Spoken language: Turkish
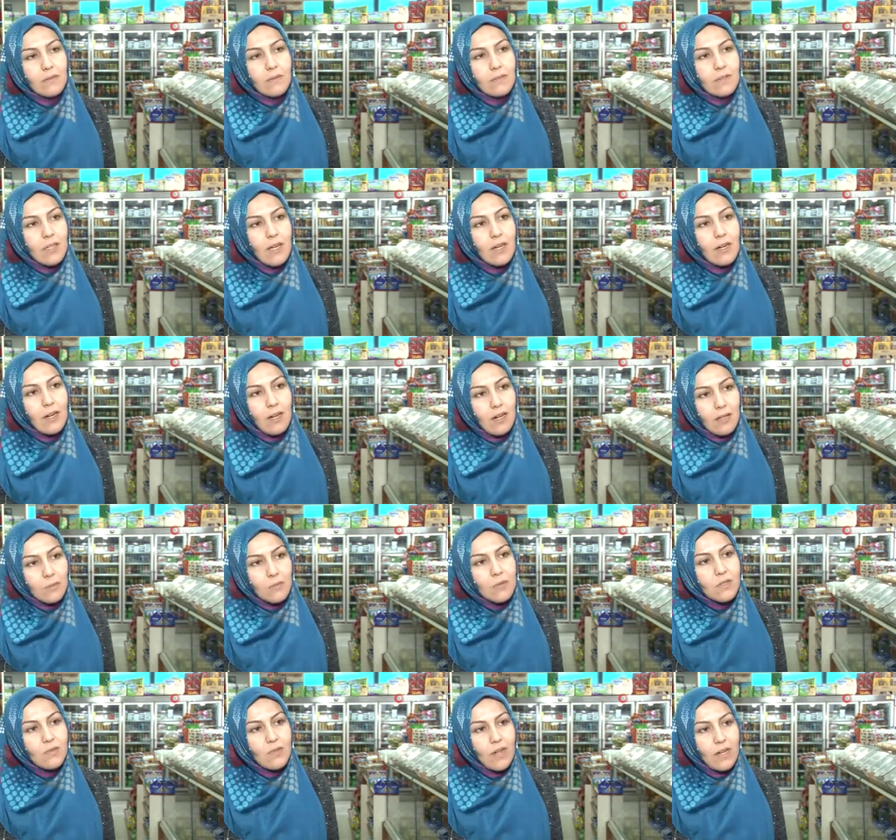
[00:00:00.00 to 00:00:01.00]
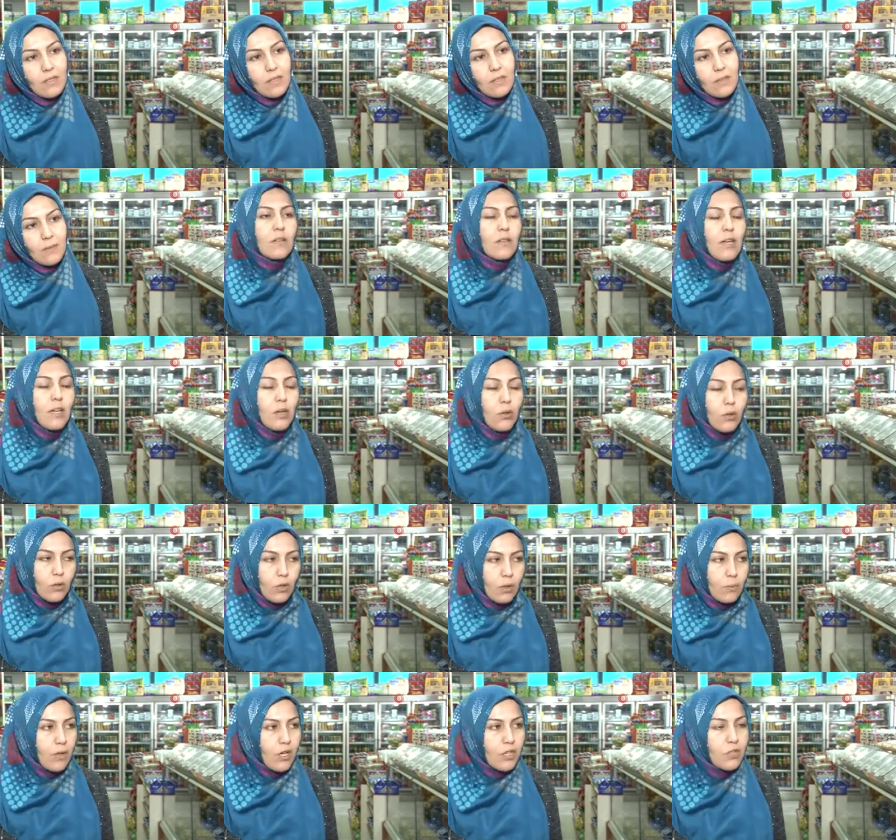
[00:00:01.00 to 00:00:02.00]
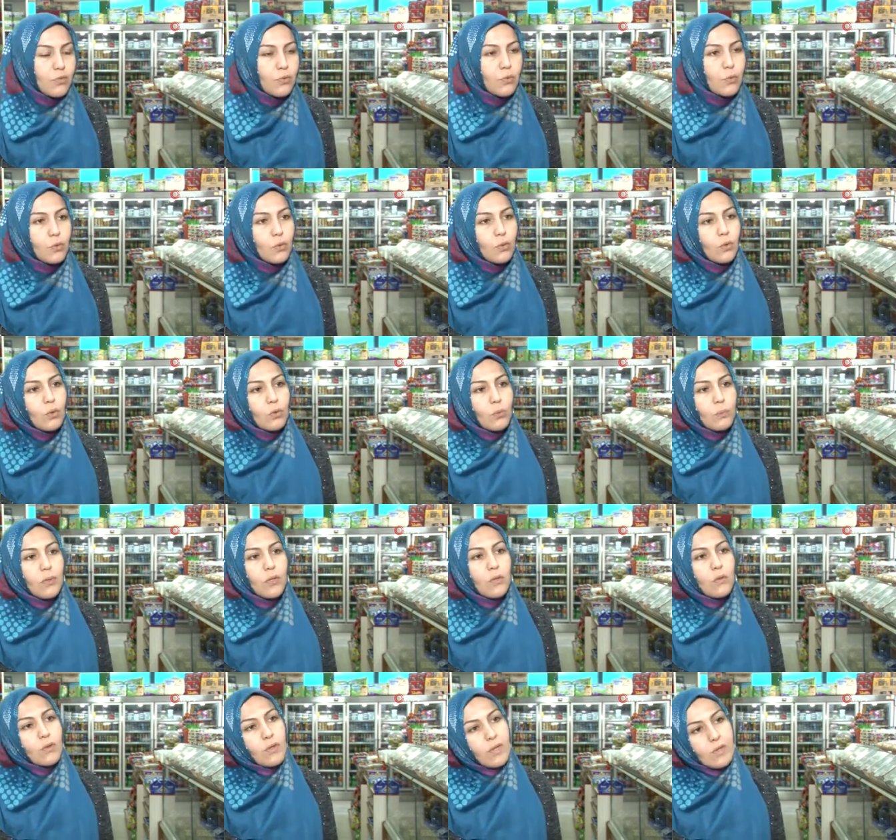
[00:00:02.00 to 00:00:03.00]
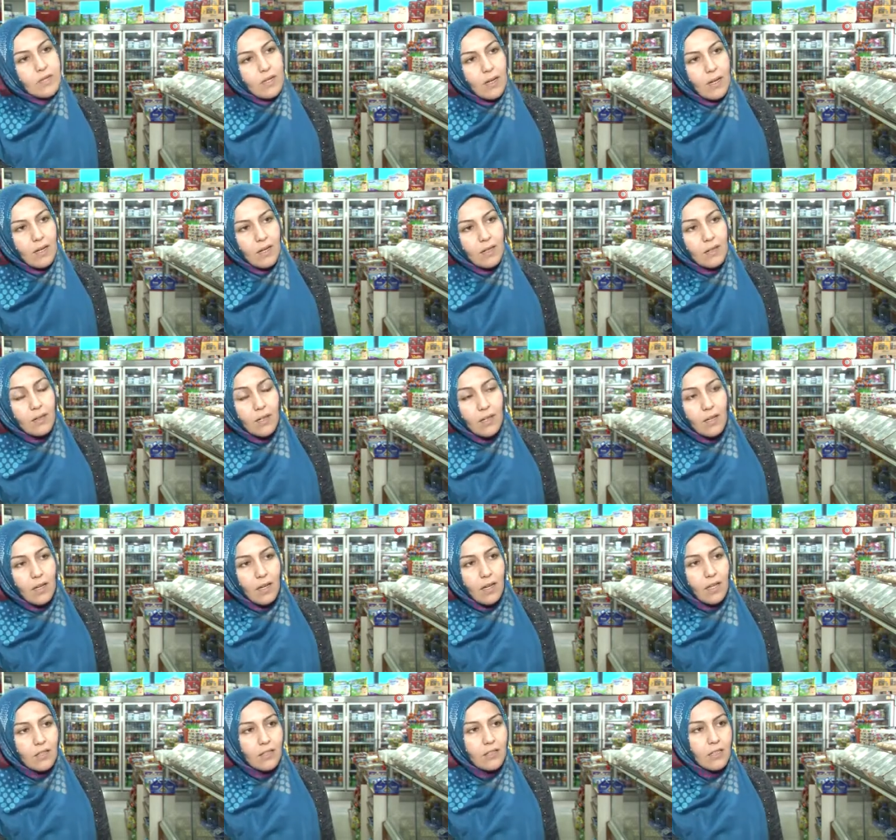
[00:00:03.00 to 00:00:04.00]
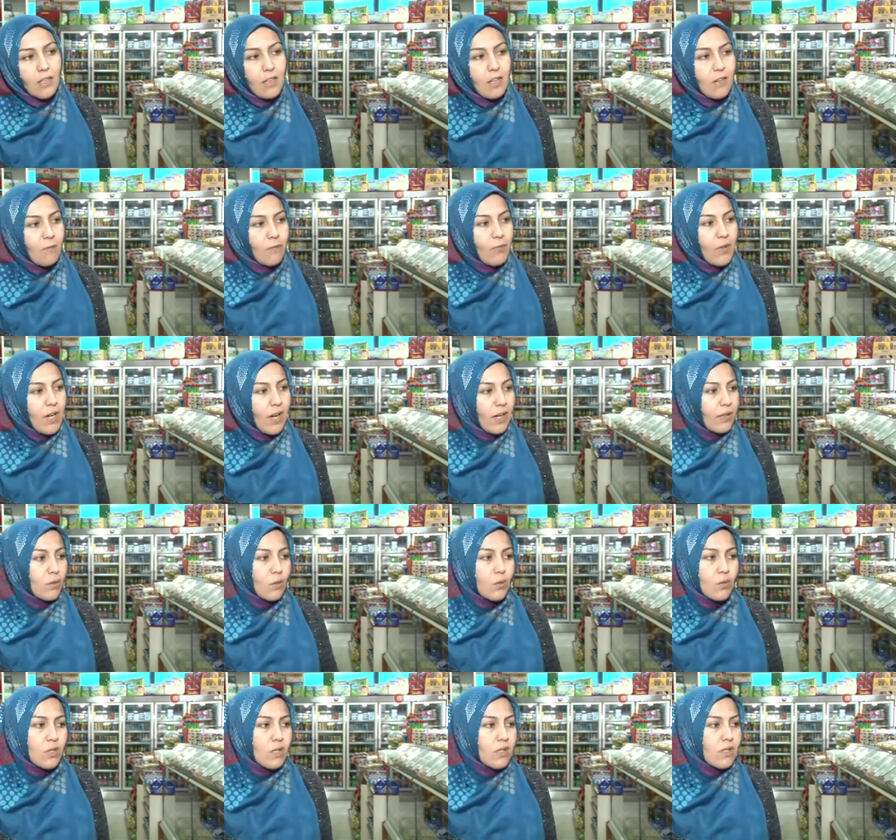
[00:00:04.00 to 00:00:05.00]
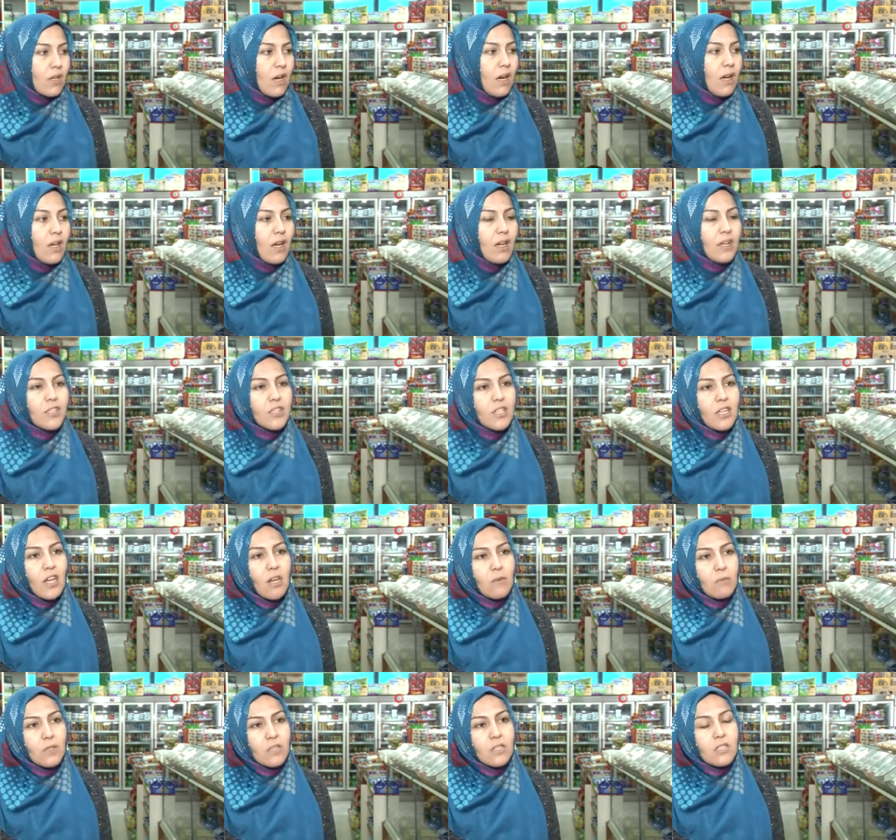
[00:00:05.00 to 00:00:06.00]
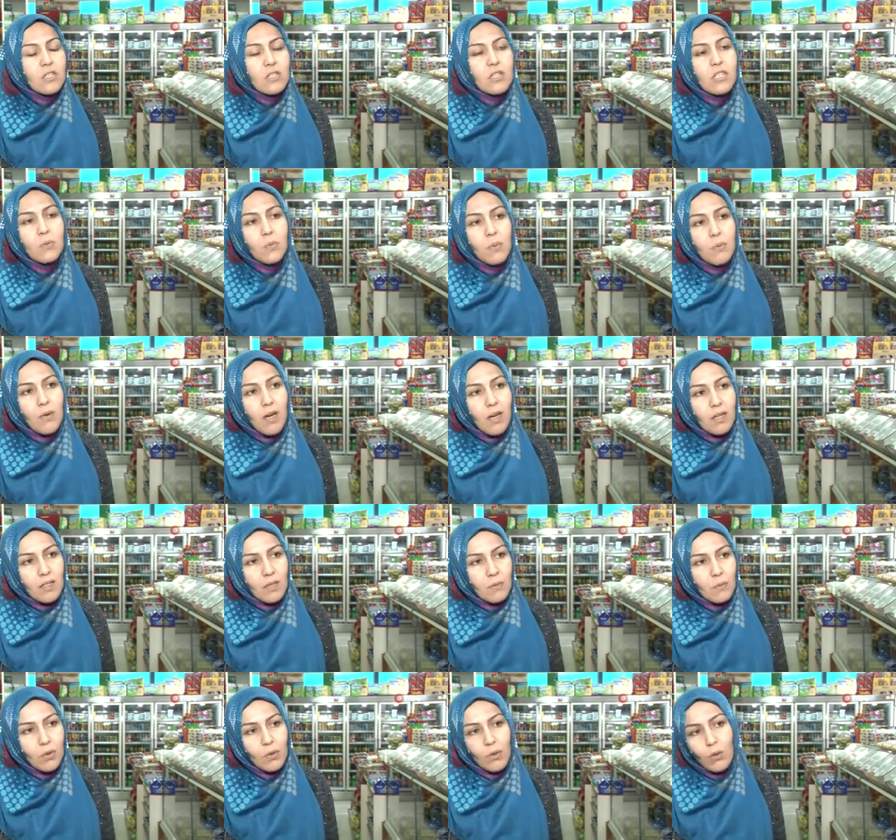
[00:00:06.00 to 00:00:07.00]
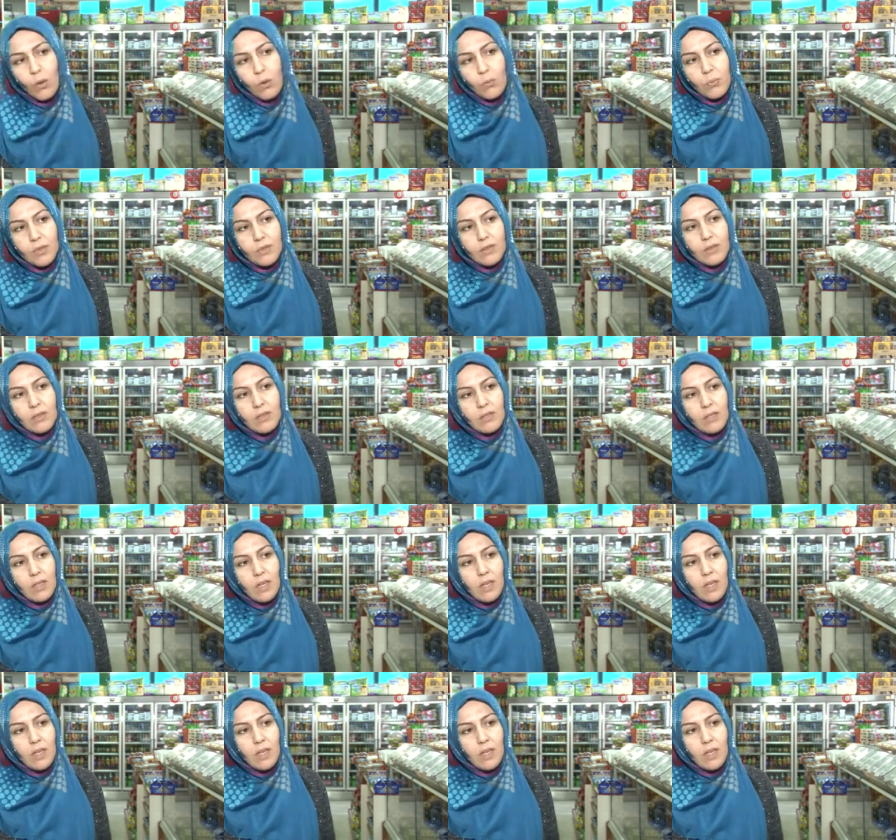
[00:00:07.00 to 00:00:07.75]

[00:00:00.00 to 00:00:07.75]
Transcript: zararımız var. Karakola başvurduk. Bir gün nezarette kaldı. Ve yani dosyası hala incelenmediği için hiçbir mahkeme görmedi.